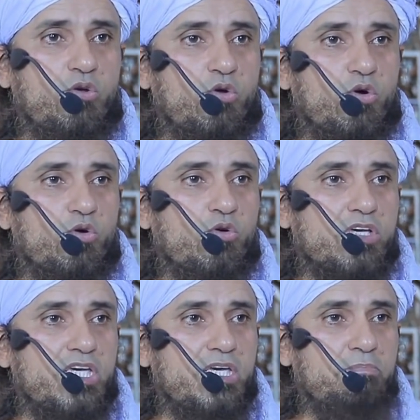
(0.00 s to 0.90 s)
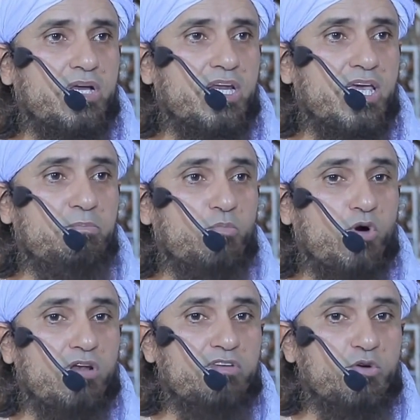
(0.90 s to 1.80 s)
लोगों की बल्कि
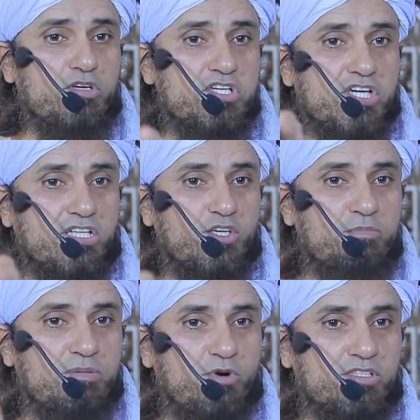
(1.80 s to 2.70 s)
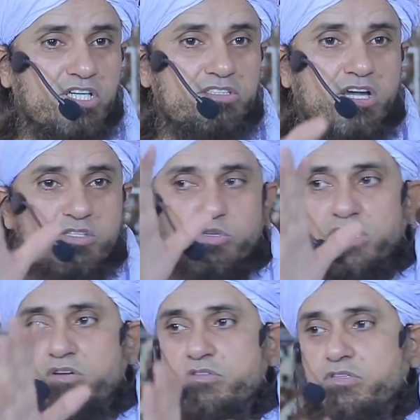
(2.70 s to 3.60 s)
मौलवियों की शादियों पे बहुत एतराज़
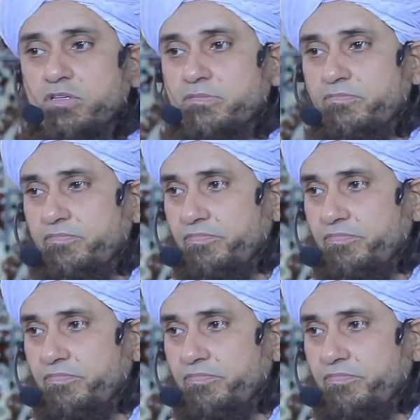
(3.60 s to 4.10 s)
होता है उनका